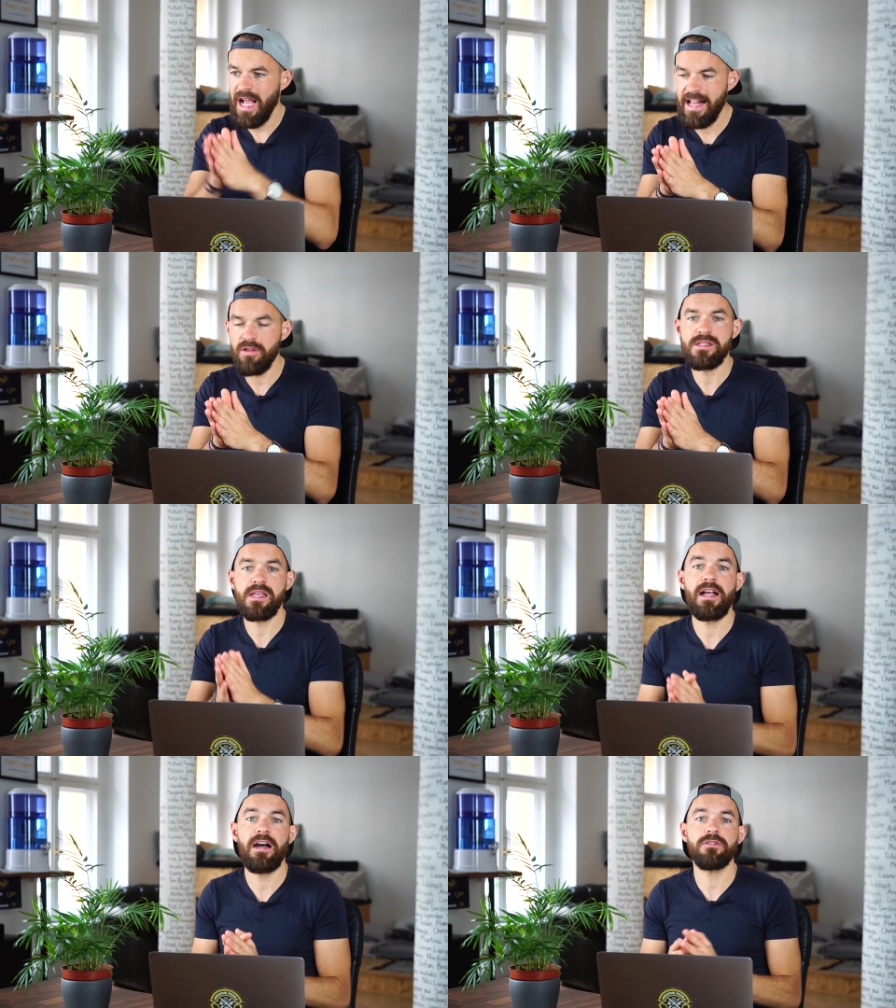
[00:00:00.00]
all
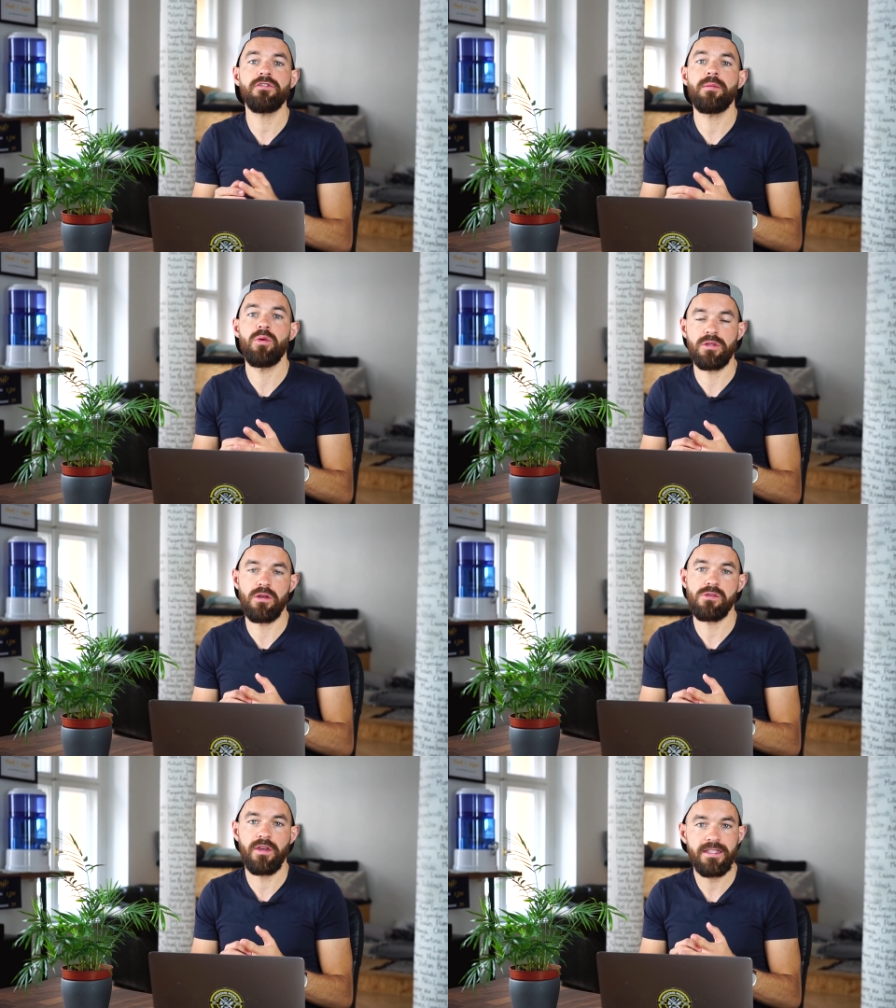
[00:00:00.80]
unsere Kraft auf einen Punkt
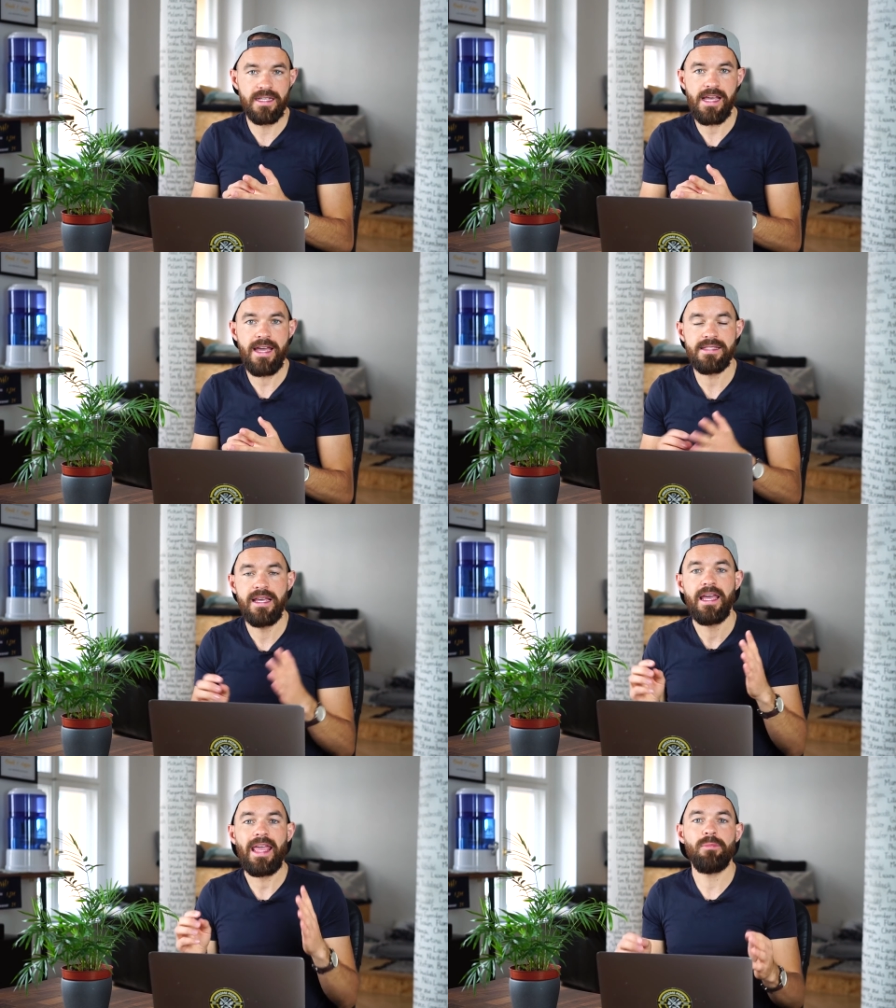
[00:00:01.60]
auszurichten. Das heißt,
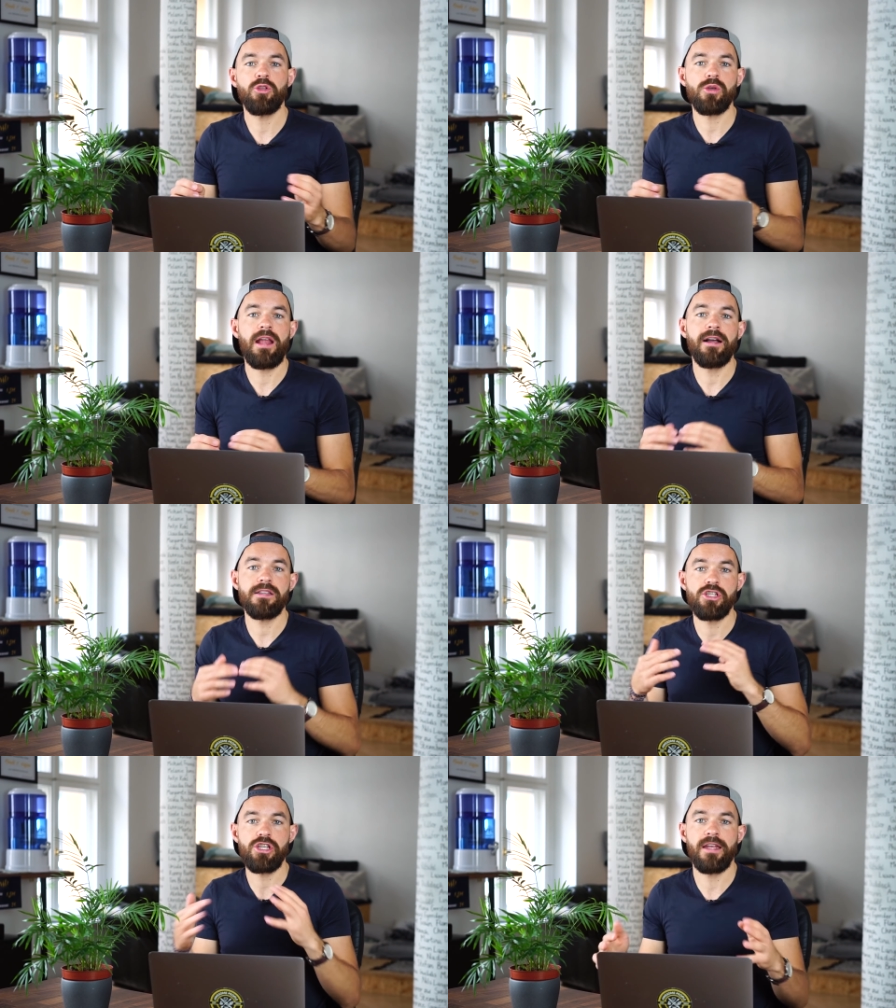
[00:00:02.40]
Emotion
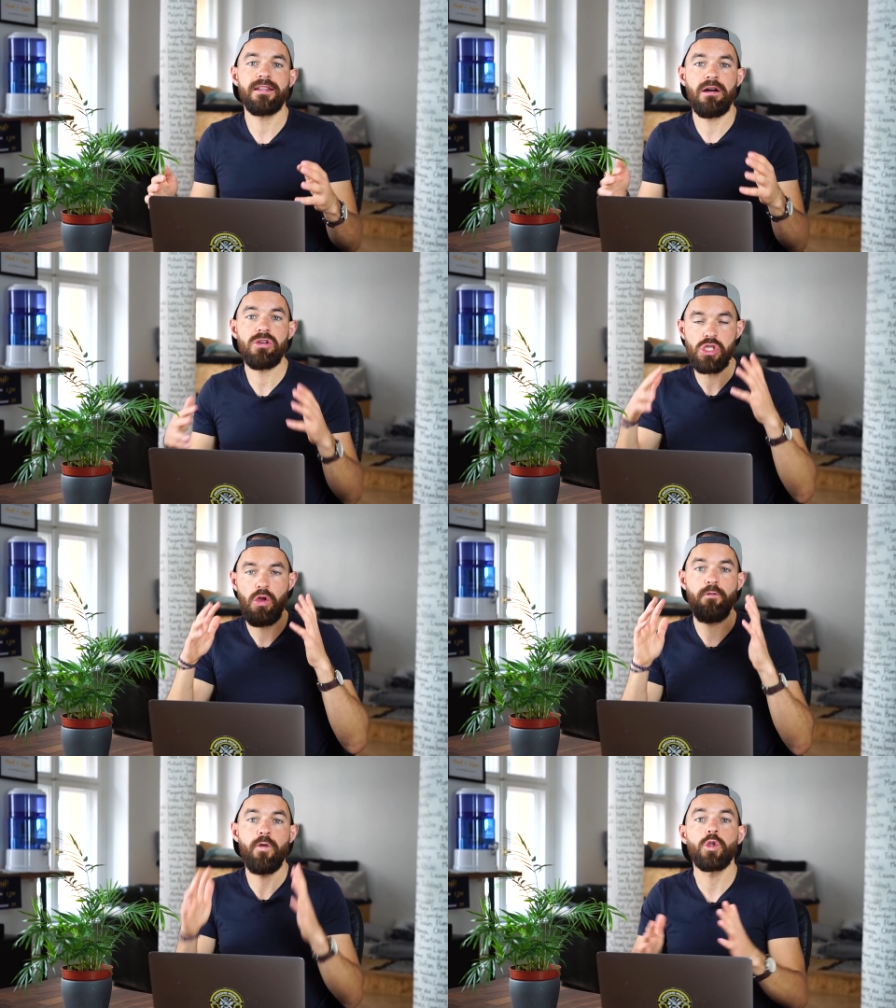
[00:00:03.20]
Angst scheidet
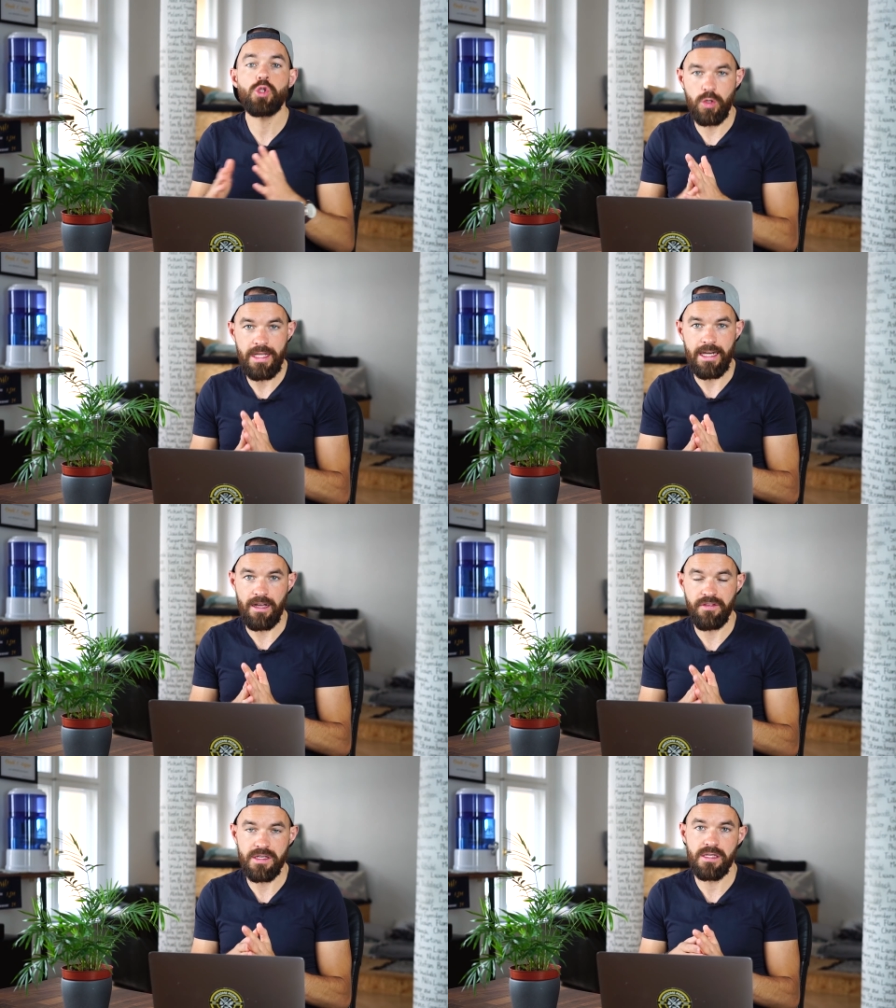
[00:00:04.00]
aus, funktioniert
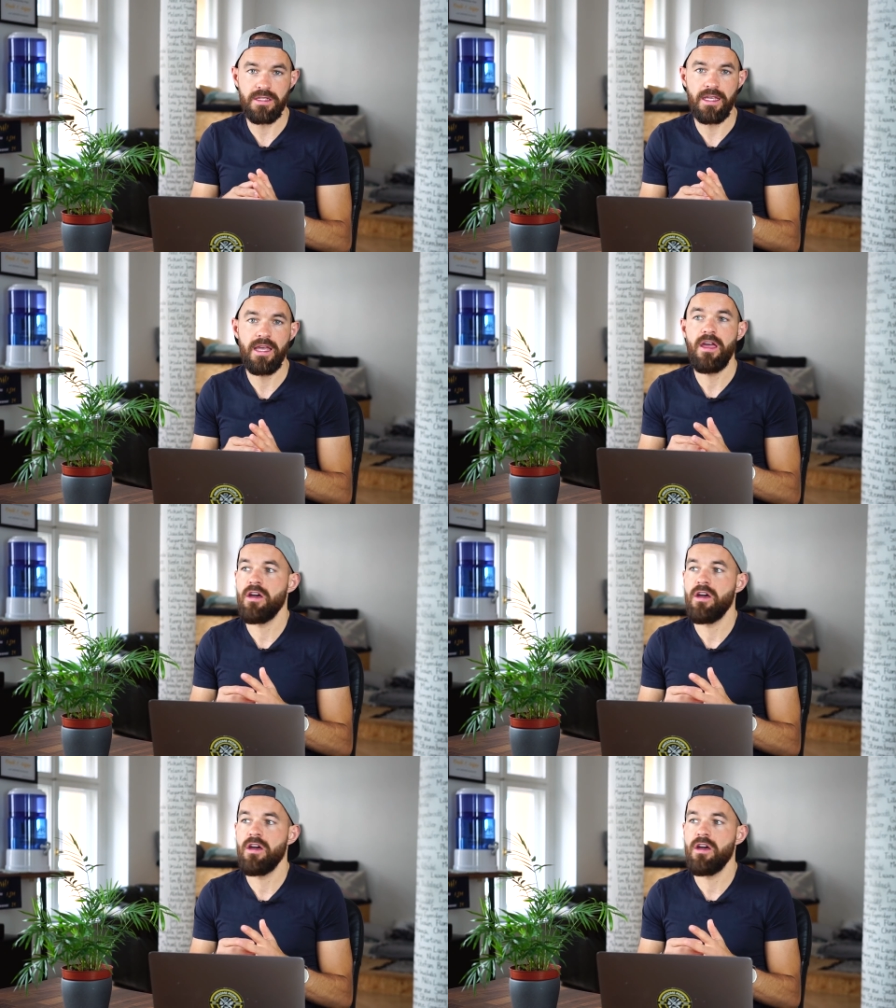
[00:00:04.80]
langfristig nicht.